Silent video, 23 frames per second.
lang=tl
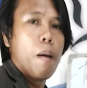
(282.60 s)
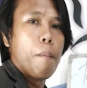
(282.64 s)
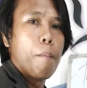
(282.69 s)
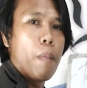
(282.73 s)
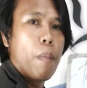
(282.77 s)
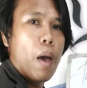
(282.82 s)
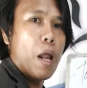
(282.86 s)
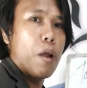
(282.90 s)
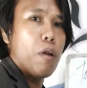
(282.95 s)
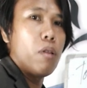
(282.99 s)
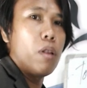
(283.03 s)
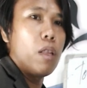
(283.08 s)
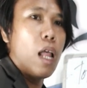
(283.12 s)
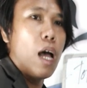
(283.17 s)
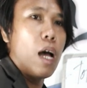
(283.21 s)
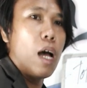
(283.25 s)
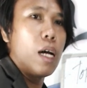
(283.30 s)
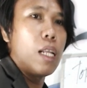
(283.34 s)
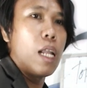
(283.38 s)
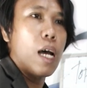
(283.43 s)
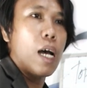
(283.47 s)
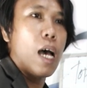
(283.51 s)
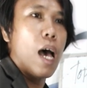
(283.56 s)
meron
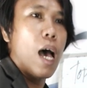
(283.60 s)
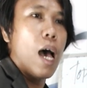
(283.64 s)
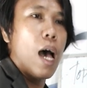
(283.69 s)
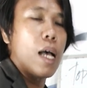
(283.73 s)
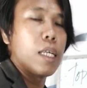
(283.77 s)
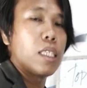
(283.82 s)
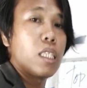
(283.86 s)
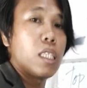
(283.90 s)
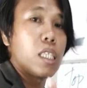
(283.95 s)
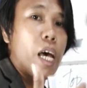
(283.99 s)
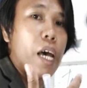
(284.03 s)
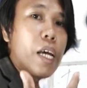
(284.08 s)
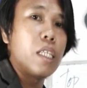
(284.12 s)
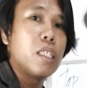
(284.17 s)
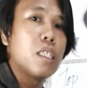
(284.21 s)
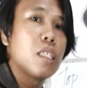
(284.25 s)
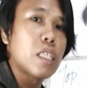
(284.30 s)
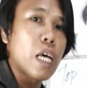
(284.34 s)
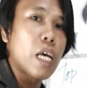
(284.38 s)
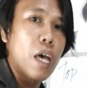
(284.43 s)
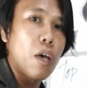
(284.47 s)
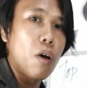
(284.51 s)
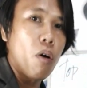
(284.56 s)
lang naka-assign
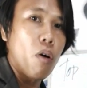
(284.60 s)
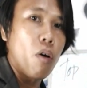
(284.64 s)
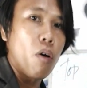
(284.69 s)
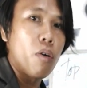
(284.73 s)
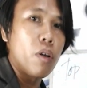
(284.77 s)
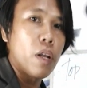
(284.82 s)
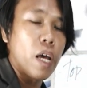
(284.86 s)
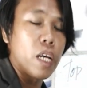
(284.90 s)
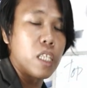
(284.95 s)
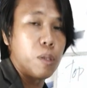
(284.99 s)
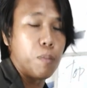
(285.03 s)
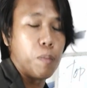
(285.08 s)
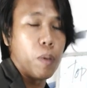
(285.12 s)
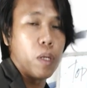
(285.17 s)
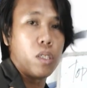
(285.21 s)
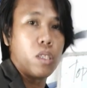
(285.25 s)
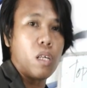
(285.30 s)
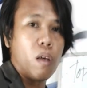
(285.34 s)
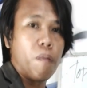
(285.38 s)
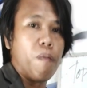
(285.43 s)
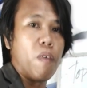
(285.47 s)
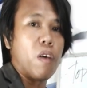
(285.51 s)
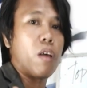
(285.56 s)
sa iyo na
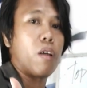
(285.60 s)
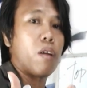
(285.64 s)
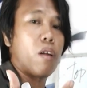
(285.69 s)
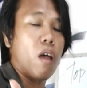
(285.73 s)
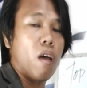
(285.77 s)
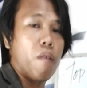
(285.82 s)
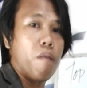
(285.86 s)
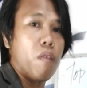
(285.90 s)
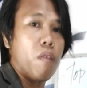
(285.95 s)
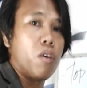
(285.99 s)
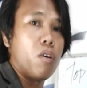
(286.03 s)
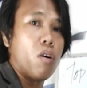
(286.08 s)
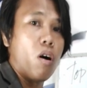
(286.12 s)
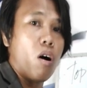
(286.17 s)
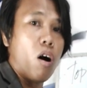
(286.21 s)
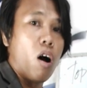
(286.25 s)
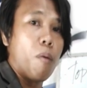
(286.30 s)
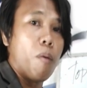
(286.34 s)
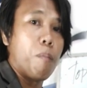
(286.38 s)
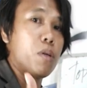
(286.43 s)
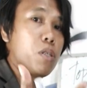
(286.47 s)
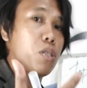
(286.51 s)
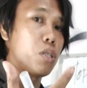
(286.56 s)
specific revenue
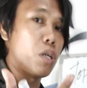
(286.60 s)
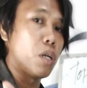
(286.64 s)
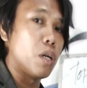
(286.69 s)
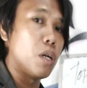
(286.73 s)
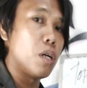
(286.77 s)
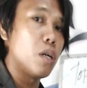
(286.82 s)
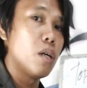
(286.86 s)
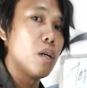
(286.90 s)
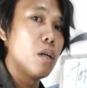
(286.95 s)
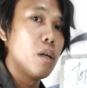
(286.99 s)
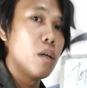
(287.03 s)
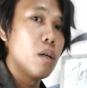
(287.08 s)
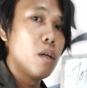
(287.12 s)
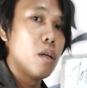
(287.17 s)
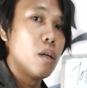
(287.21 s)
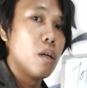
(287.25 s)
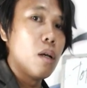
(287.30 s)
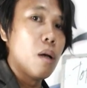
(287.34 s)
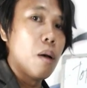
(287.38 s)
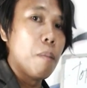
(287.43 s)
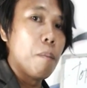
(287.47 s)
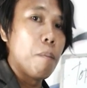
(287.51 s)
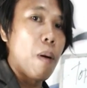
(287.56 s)
officer
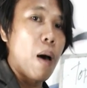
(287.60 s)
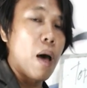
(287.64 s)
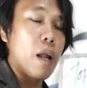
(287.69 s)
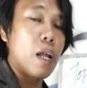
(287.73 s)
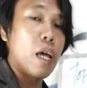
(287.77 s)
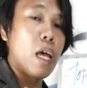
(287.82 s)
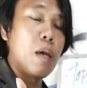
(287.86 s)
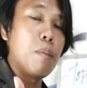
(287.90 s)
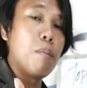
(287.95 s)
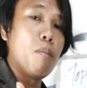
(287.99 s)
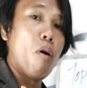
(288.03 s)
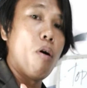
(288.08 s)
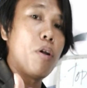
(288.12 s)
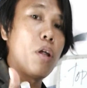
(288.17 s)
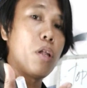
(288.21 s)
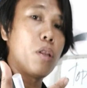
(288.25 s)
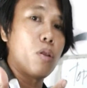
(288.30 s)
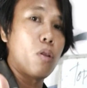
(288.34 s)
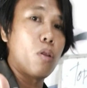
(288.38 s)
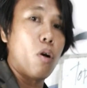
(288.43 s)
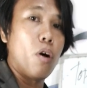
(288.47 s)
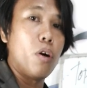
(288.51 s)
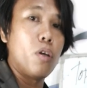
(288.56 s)
para
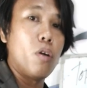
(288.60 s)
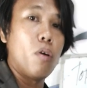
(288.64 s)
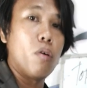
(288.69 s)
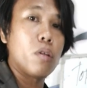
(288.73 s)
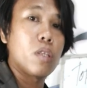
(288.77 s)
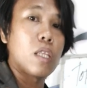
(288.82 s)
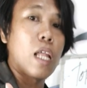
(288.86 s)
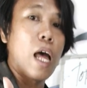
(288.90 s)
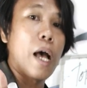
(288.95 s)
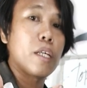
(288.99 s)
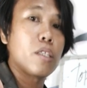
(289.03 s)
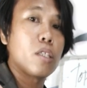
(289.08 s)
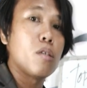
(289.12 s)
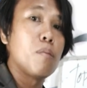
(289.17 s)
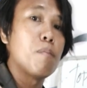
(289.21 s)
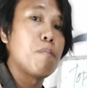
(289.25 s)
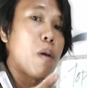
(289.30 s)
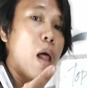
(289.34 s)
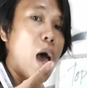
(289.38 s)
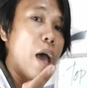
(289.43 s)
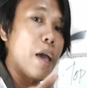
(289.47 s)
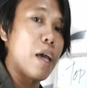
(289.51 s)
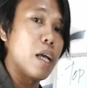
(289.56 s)
i-monitor yung tax
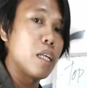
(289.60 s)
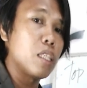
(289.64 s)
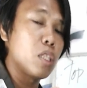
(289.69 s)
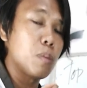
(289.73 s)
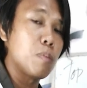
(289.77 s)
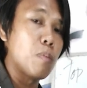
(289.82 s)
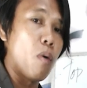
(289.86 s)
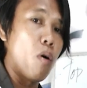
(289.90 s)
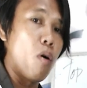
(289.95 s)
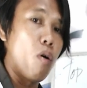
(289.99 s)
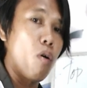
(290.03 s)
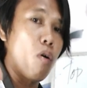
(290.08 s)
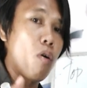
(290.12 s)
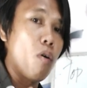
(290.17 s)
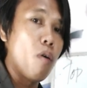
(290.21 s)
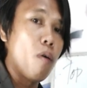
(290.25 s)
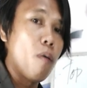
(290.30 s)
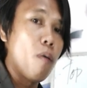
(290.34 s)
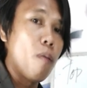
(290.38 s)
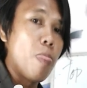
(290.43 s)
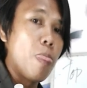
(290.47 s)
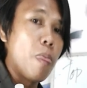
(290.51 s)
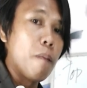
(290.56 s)
compliance mo
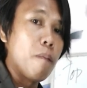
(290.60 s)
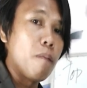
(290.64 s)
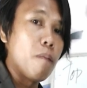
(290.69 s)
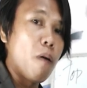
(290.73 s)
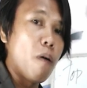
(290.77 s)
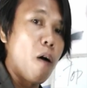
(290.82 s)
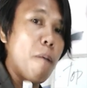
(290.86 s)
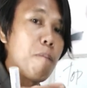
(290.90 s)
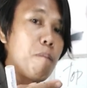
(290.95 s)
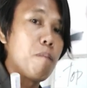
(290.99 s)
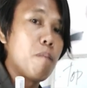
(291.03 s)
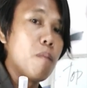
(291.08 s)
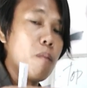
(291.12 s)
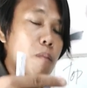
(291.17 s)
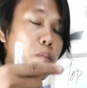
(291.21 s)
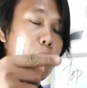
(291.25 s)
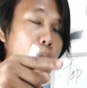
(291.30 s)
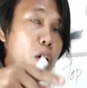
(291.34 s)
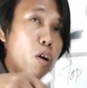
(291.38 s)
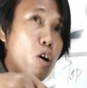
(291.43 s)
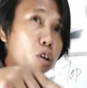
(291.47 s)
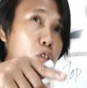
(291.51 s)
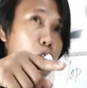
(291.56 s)
of
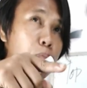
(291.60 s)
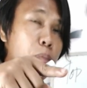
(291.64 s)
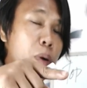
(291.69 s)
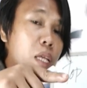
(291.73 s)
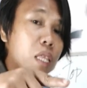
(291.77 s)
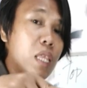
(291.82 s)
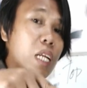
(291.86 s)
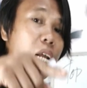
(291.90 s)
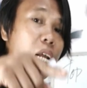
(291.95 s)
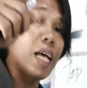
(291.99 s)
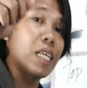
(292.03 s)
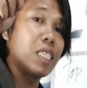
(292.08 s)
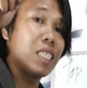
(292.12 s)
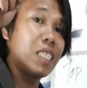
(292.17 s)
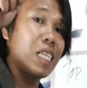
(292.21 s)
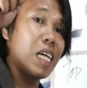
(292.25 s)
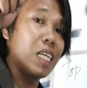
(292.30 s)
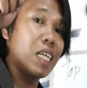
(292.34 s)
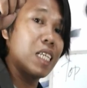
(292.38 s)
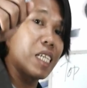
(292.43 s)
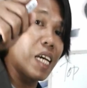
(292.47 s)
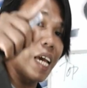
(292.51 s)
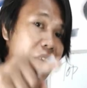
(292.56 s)
because may
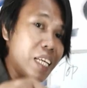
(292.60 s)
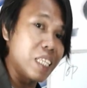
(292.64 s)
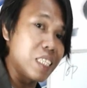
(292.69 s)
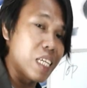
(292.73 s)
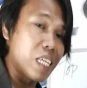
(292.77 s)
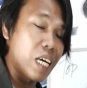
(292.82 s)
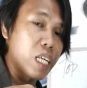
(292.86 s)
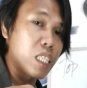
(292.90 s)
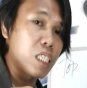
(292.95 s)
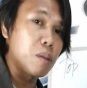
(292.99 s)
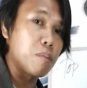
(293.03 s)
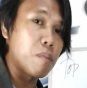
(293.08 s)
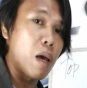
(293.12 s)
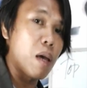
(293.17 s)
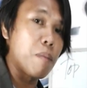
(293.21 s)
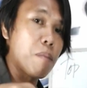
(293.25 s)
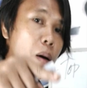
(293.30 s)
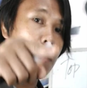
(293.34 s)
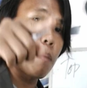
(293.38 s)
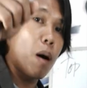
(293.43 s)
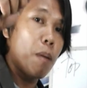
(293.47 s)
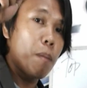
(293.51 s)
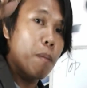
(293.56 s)
drastic changes, may
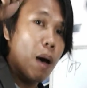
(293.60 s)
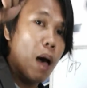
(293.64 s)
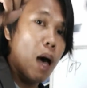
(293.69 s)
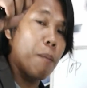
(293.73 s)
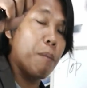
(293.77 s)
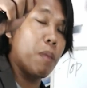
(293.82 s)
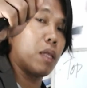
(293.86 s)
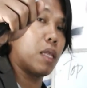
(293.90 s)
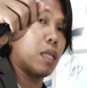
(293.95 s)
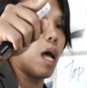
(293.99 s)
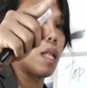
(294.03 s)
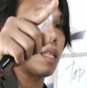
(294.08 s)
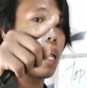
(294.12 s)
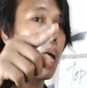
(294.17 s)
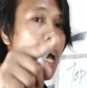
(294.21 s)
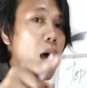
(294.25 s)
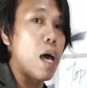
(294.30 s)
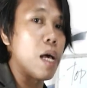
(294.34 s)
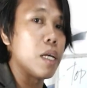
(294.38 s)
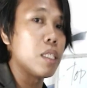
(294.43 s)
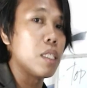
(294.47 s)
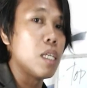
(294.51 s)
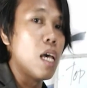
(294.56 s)
bababa, may
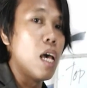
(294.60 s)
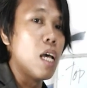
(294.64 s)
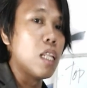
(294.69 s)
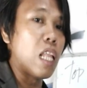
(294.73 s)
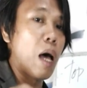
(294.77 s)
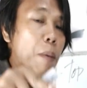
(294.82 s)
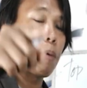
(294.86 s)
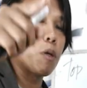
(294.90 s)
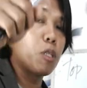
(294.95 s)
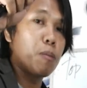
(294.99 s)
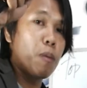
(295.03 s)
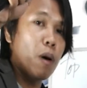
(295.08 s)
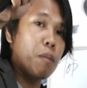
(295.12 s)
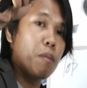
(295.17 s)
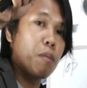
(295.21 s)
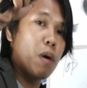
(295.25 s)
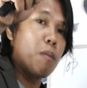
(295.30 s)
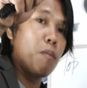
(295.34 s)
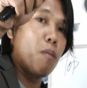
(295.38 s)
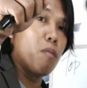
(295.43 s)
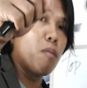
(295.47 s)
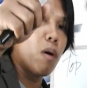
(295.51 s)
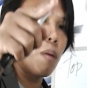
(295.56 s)
tataas, tapos pag
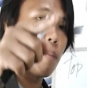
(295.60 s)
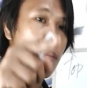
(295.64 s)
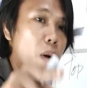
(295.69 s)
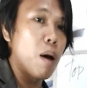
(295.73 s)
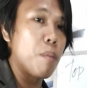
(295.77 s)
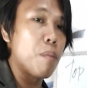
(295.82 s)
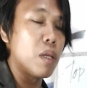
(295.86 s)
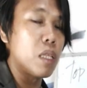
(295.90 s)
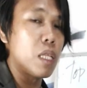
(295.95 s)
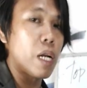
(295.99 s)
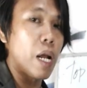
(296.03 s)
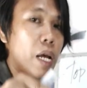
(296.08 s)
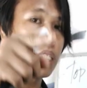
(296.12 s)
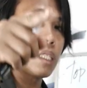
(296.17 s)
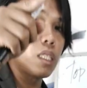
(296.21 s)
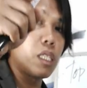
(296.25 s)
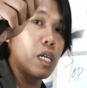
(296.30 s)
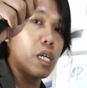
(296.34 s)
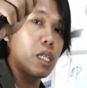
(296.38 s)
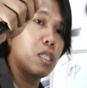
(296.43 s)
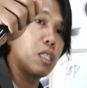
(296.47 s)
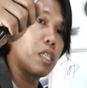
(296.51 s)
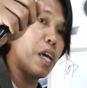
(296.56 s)
may bumaba, may
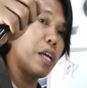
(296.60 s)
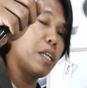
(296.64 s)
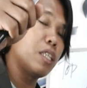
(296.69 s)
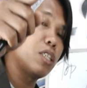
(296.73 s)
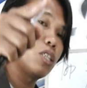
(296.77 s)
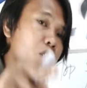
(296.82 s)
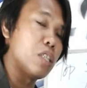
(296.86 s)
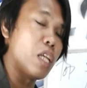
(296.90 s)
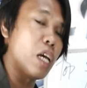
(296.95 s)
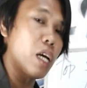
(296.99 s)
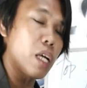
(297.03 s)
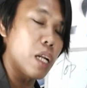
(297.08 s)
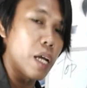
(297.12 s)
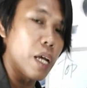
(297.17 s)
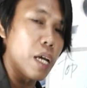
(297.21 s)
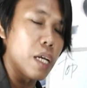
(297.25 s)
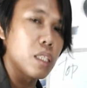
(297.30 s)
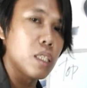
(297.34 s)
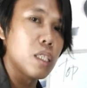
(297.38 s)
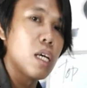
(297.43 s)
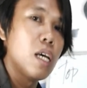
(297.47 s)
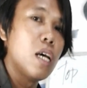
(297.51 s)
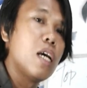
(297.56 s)
drastic change,
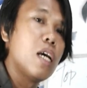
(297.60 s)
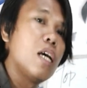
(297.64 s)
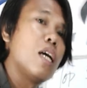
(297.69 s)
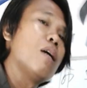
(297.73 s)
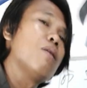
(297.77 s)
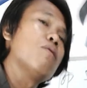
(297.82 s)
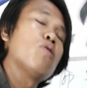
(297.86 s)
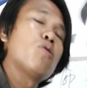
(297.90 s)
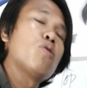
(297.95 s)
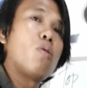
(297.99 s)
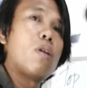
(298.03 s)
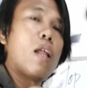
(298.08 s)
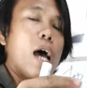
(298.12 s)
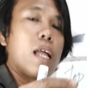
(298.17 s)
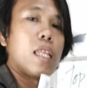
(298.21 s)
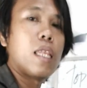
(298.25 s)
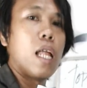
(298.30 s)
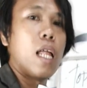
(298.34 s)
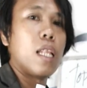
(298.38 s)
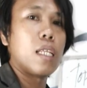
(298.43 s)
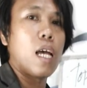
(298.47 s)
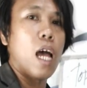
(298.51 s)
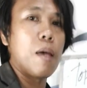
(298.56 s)
decrease,
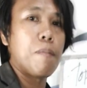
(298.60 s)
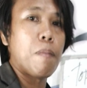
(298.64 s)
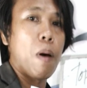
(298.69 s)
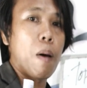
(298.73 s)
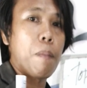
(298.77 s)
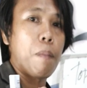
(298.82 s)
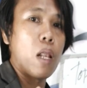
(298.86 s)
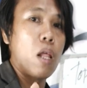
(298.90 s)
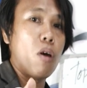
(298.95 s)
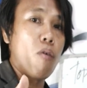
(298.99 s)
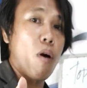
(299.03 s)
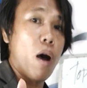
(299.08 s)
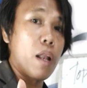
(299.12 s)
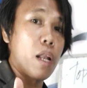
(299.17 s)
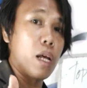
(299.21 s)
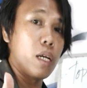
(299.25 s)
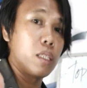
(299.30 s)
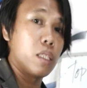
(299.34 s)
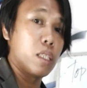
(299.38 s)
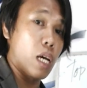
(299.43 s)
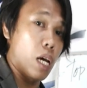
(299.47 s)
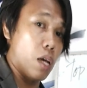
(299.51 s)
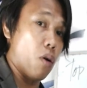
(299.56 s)
susulatan ka, ipapaliwanag
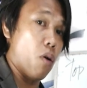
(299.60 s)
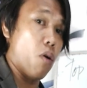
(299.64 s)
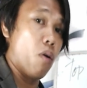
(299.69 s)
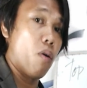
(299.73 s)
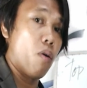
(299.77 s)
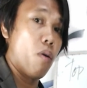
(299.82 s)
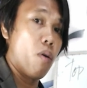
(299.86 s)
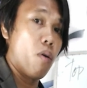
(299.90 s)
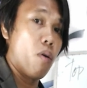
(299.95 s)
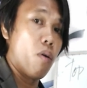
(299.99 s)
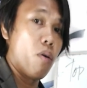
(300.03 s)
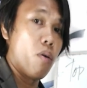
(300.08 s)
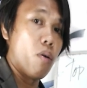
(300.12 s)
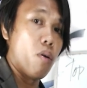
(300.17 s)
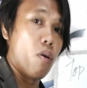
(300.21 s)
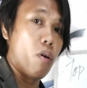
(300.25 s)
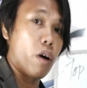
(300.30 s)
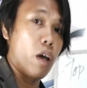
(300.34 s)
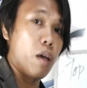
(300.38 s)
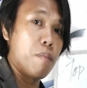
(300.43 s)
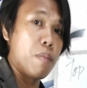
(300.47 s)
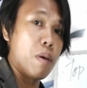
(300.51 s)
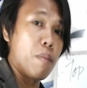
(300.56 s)
sa iyo.
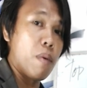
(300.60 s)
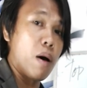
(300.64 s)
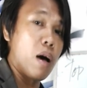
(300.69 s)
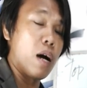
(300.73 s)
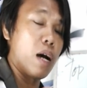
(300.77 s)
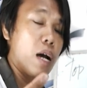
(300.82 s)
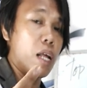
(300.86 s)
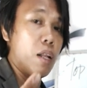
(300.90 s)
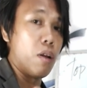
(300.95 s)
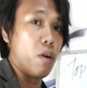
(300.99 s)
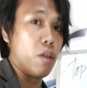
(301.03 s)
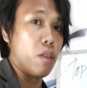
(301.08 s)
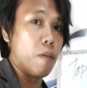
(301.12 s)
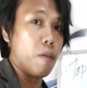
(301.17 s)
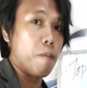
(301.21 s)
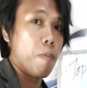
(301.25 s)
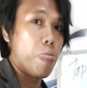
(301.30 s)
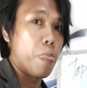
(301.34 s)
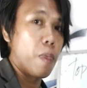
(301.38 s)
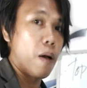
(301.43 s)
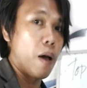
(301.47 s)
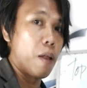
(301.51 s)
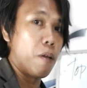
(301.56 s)
Okay, may mga ganon,
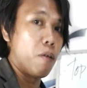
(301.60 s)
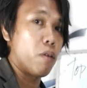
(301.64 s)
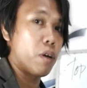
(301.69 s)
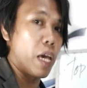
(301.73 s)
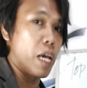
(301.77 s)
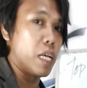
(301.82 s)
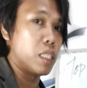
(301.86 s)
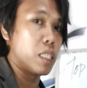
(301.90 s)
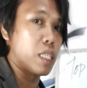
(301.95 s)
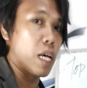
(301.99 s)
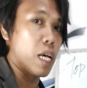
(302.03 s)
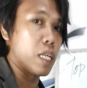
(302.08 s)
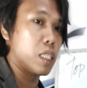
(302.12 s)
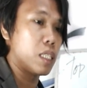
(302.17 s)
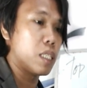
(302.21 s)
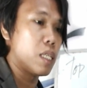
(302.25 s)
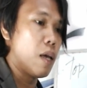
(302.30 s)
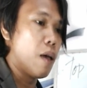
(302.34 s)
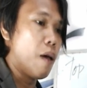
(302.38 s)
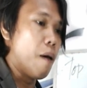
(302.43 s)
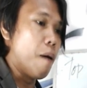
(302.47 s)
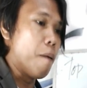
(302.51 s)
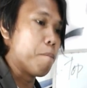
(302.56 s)
ganung cases.
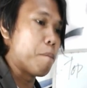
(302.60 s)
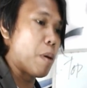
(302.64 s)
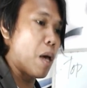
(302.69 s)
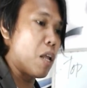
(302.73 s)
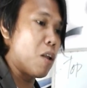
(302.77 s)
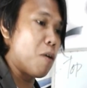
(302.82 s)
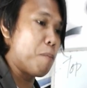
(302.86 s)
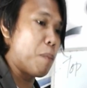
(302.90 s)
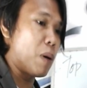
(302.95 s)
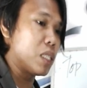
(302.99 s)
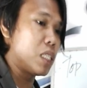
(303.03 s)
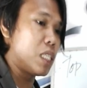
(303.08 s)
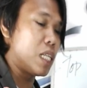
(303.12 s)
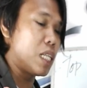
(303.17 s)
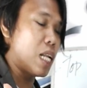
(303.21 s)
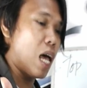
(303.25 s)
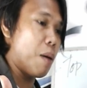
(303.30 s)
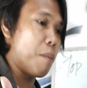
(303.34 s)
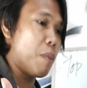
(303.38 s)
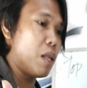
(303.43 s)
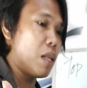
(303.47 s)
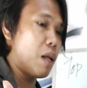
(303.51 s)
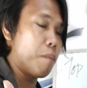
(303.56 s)
Pero pag
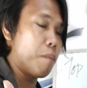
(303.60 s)
sinabi ng